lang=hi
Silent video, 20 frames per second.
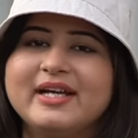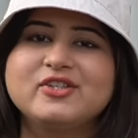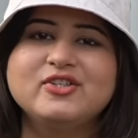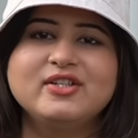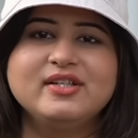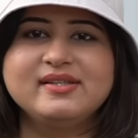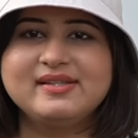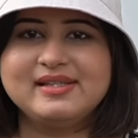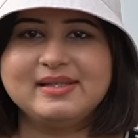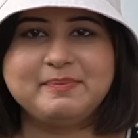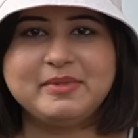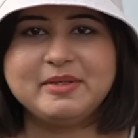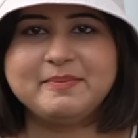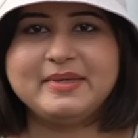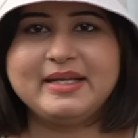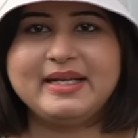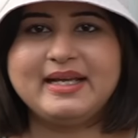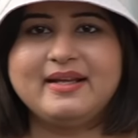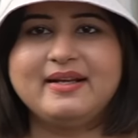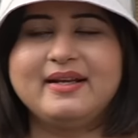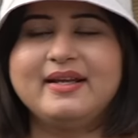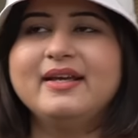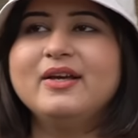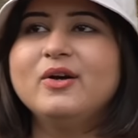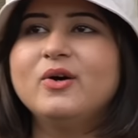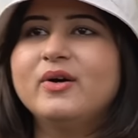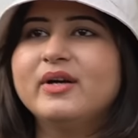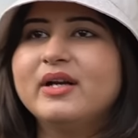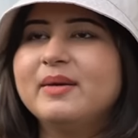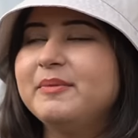एक्चुअली सिटी में रह रहे हैं
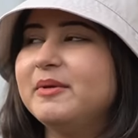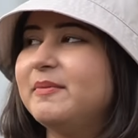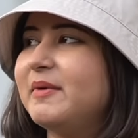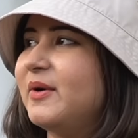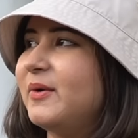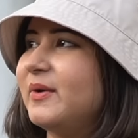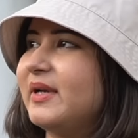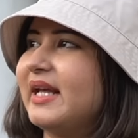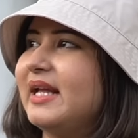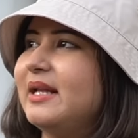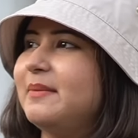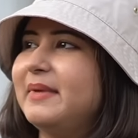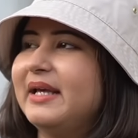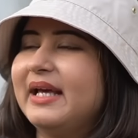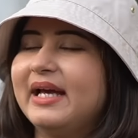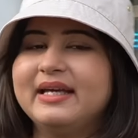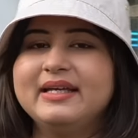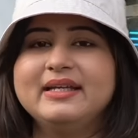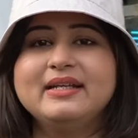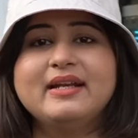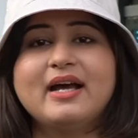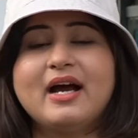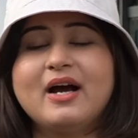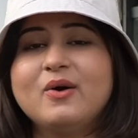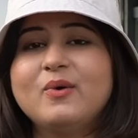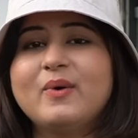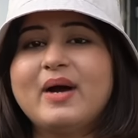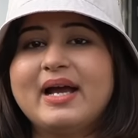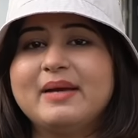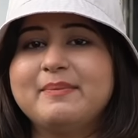और अभी मैं होटल में आई
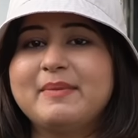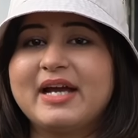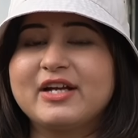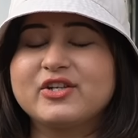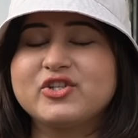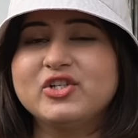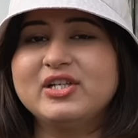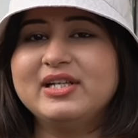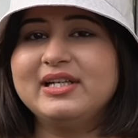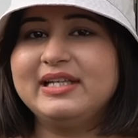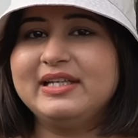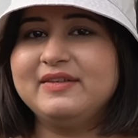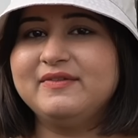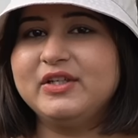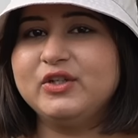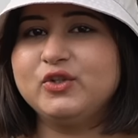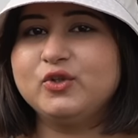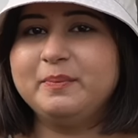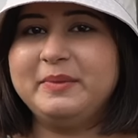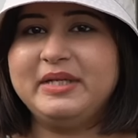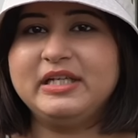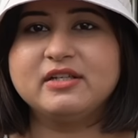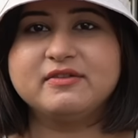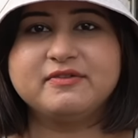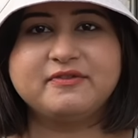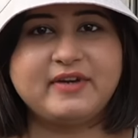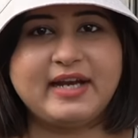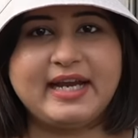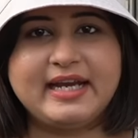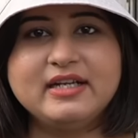नाउ आई एम एक्चुअली लिविंग टू मीट अ
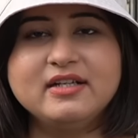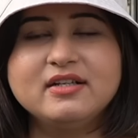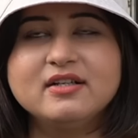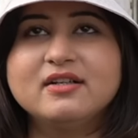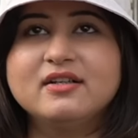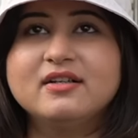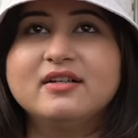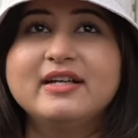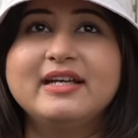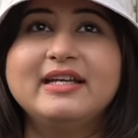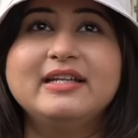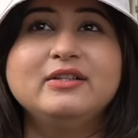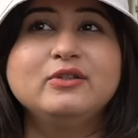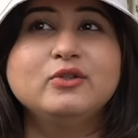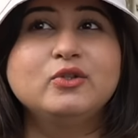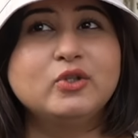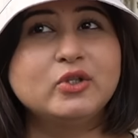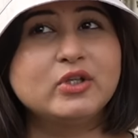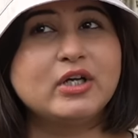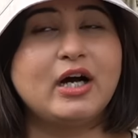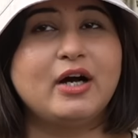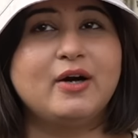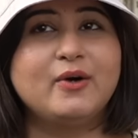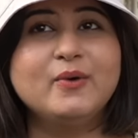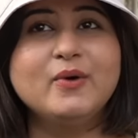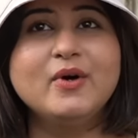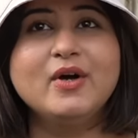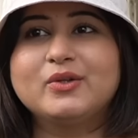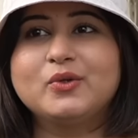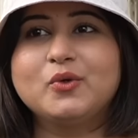फ्रेंड इन
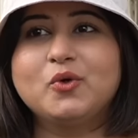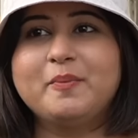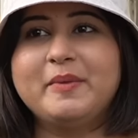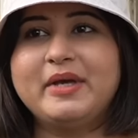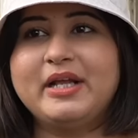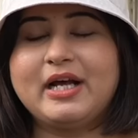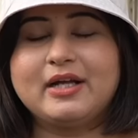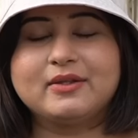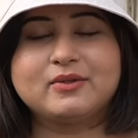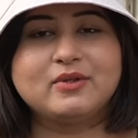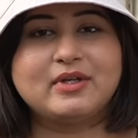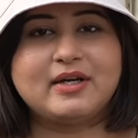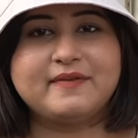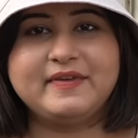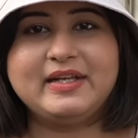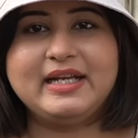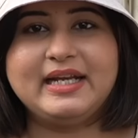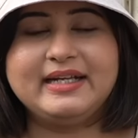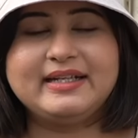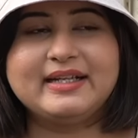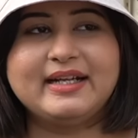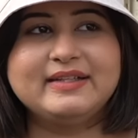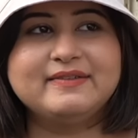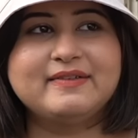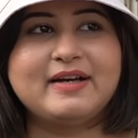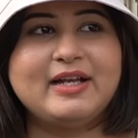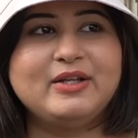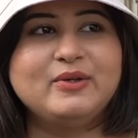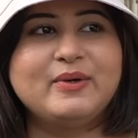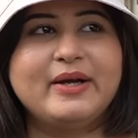गुड़गांव तो मैं रात को काफ़ी लेट आने
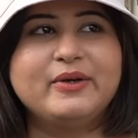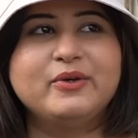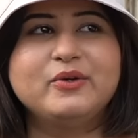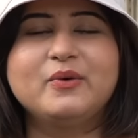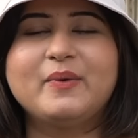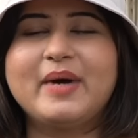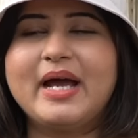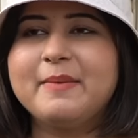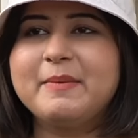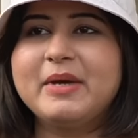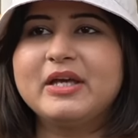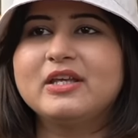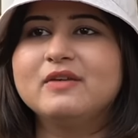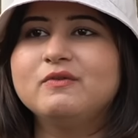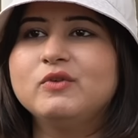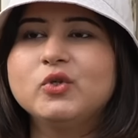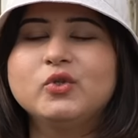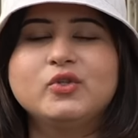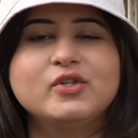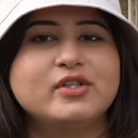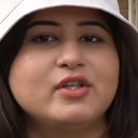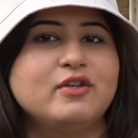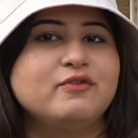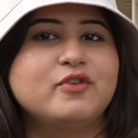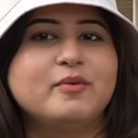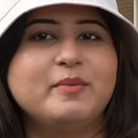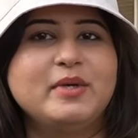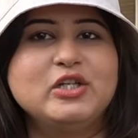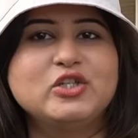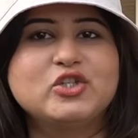वाली हूँ आई डोंट नो वाई एम आई गिविंग दिस
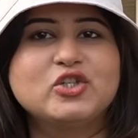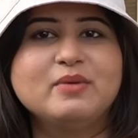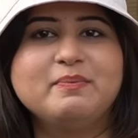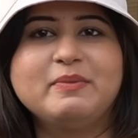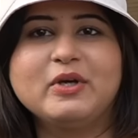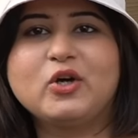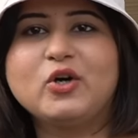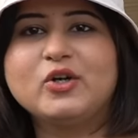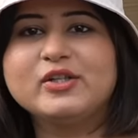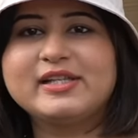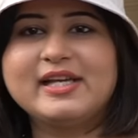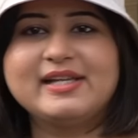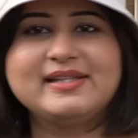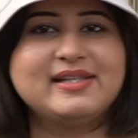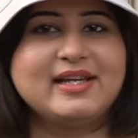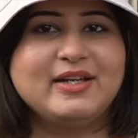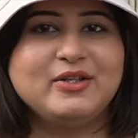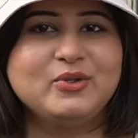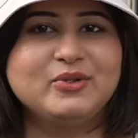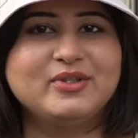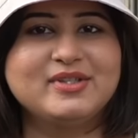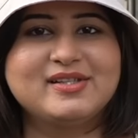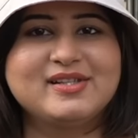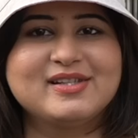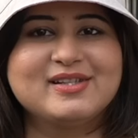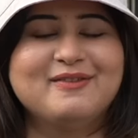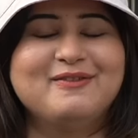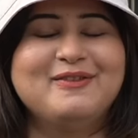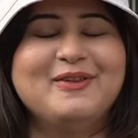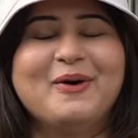इन्फॉर्मेशन बिकॉज आई सेड यू दिस
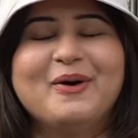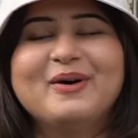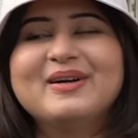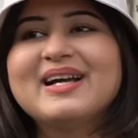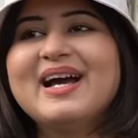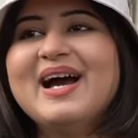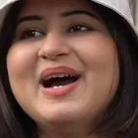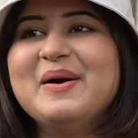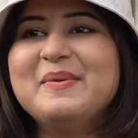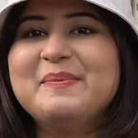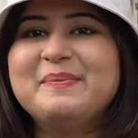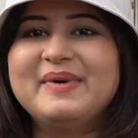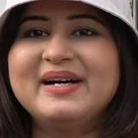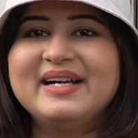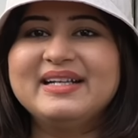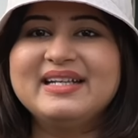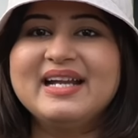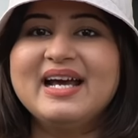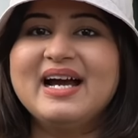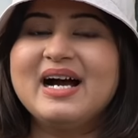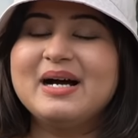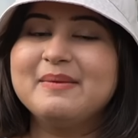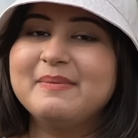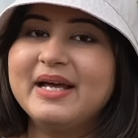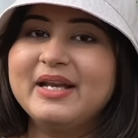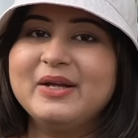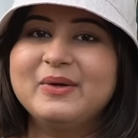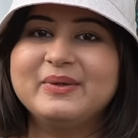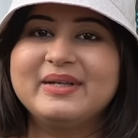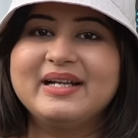इज़ अ ब्लॉग बट
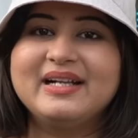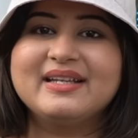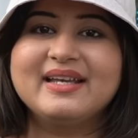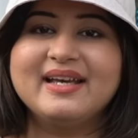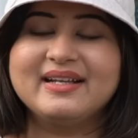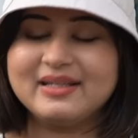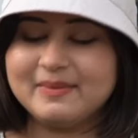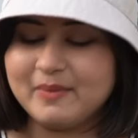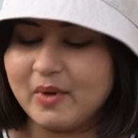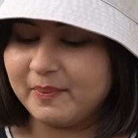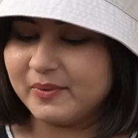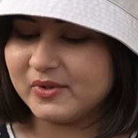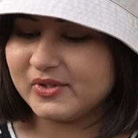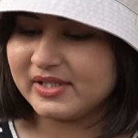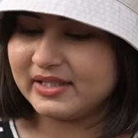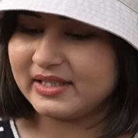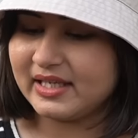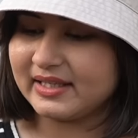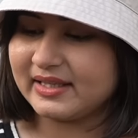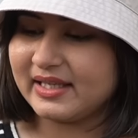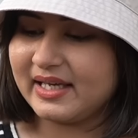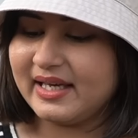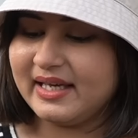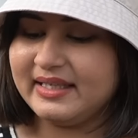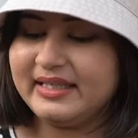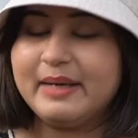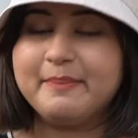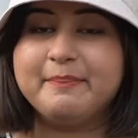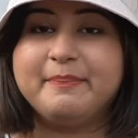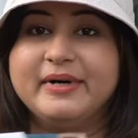हमारे होटल के एकदम अपोजिट आता
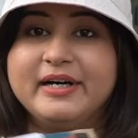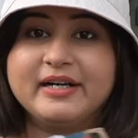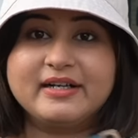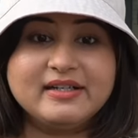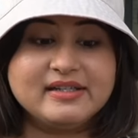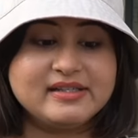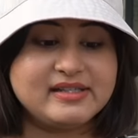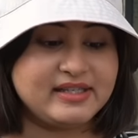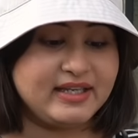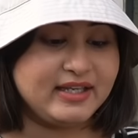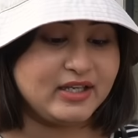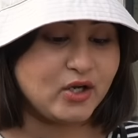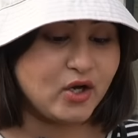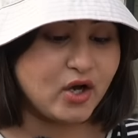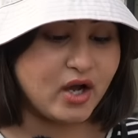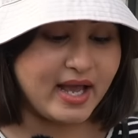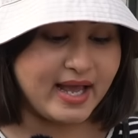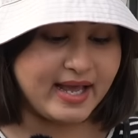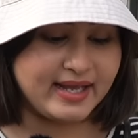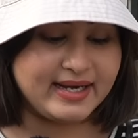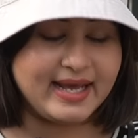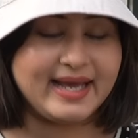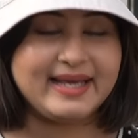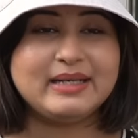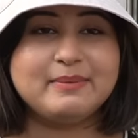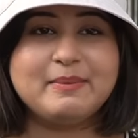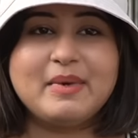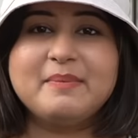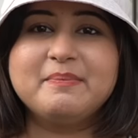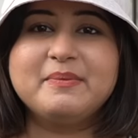है ये बर्गर सिंह एंड आई
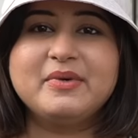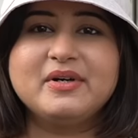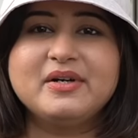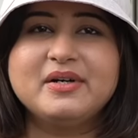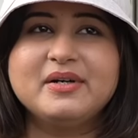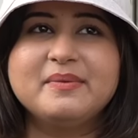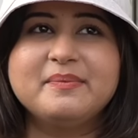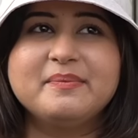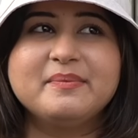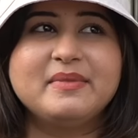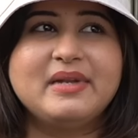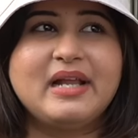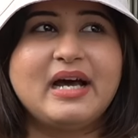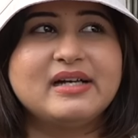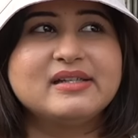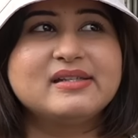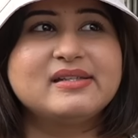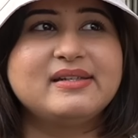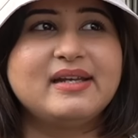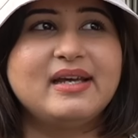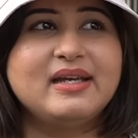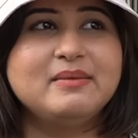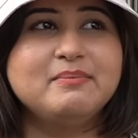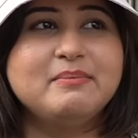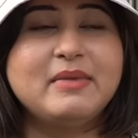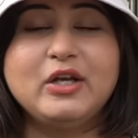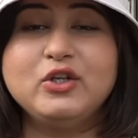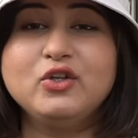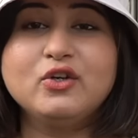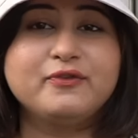रिमेंबर लास्ट
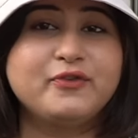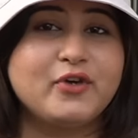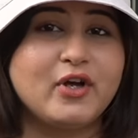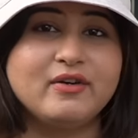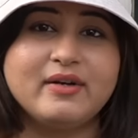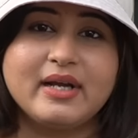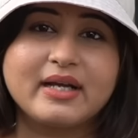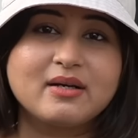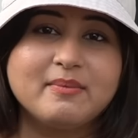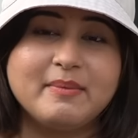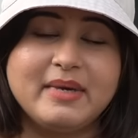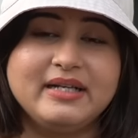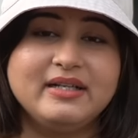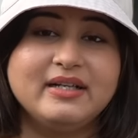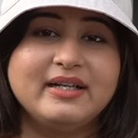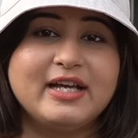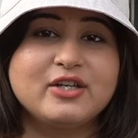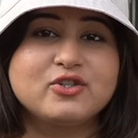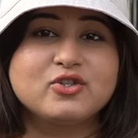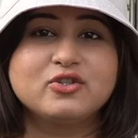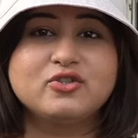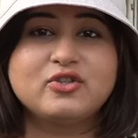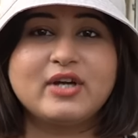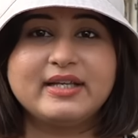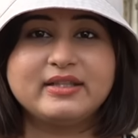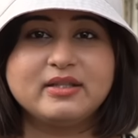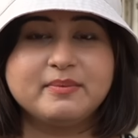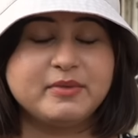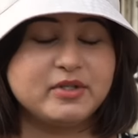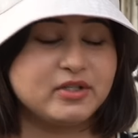टाइम मैनी ऑफ आर रिकमेंडेड आई शुड
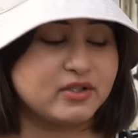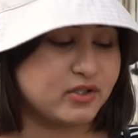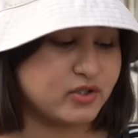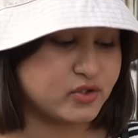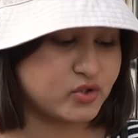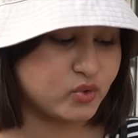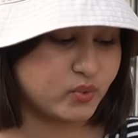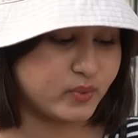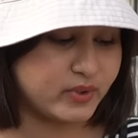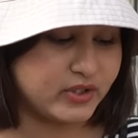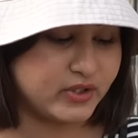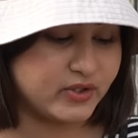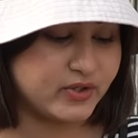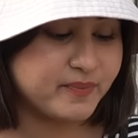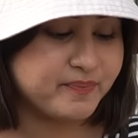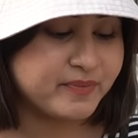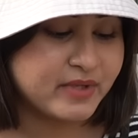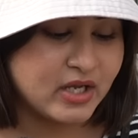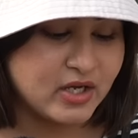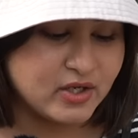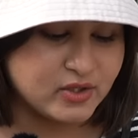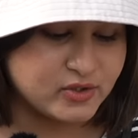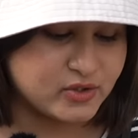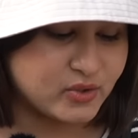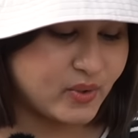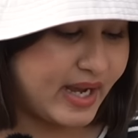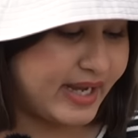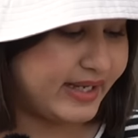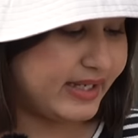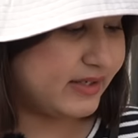ट्राई द बर्गर्स ओवर योर
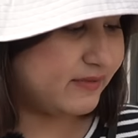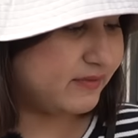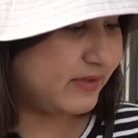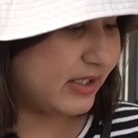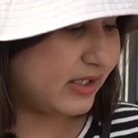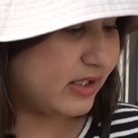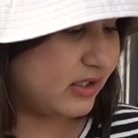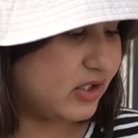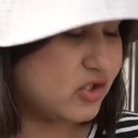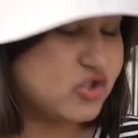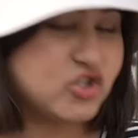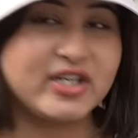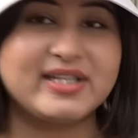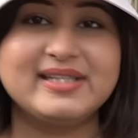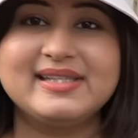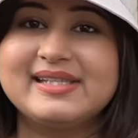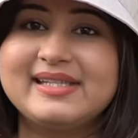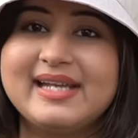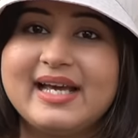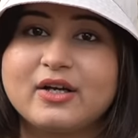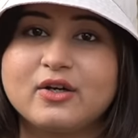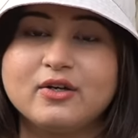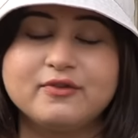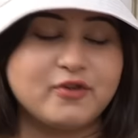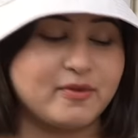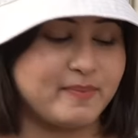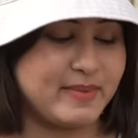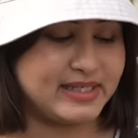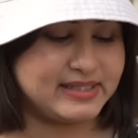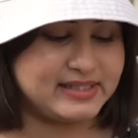सो आई हैव टेकन अ चिकन स्नैक
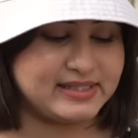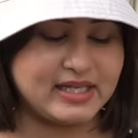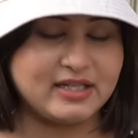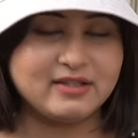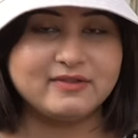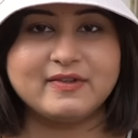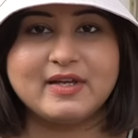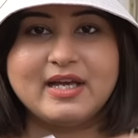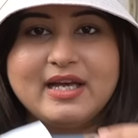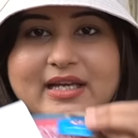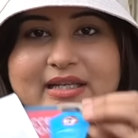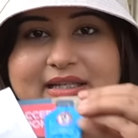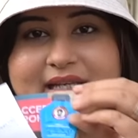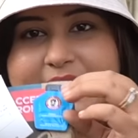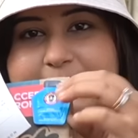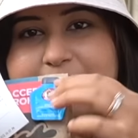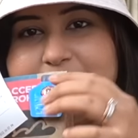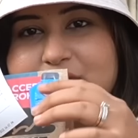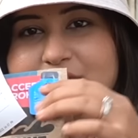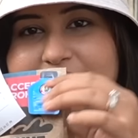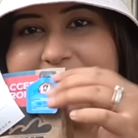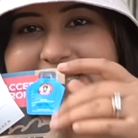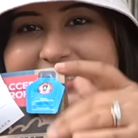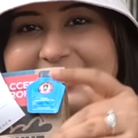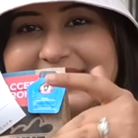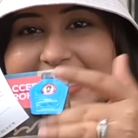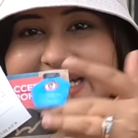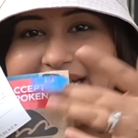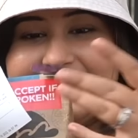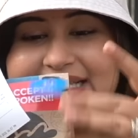फॉर माई सेल्फ यहाँ पे उन्होंने एक
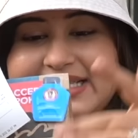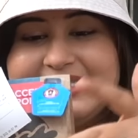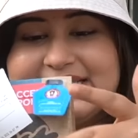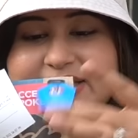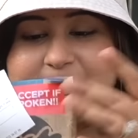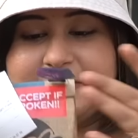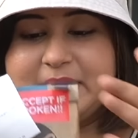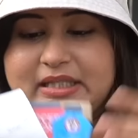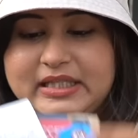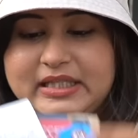सैनिटाइज़र भी